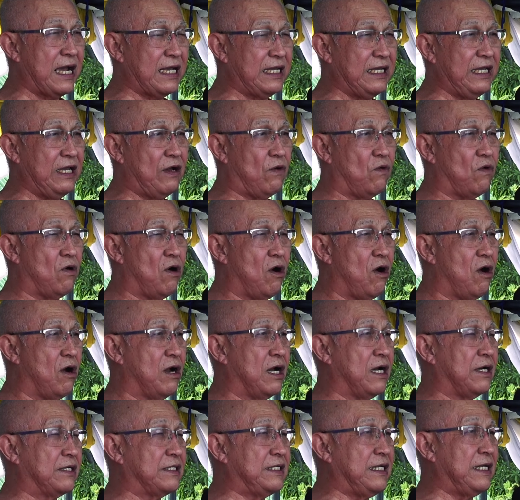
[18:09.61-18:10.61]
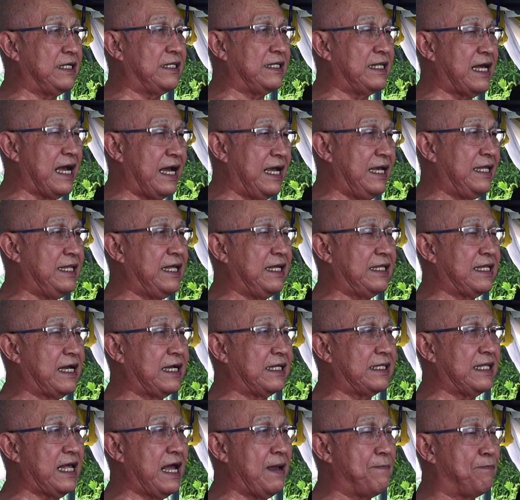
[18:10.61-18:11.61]
เกี่ยวข้องกับสิ่งใดในทา
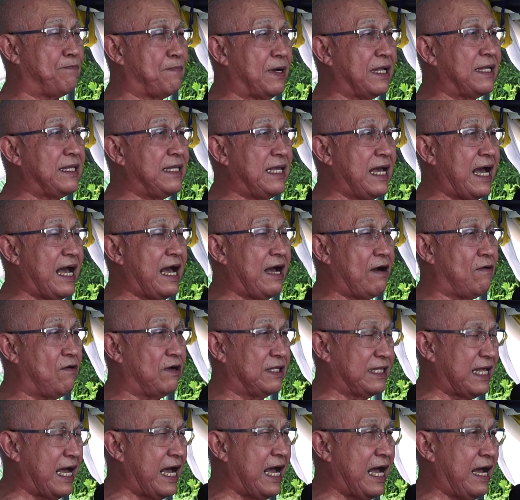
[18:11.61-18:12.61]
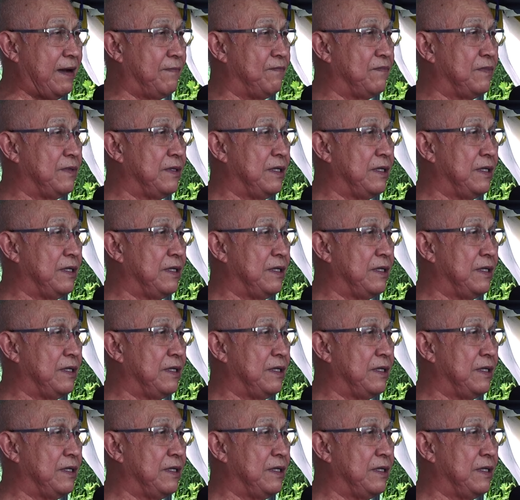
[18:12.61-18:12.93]
งด้านปัญญาก็ตาม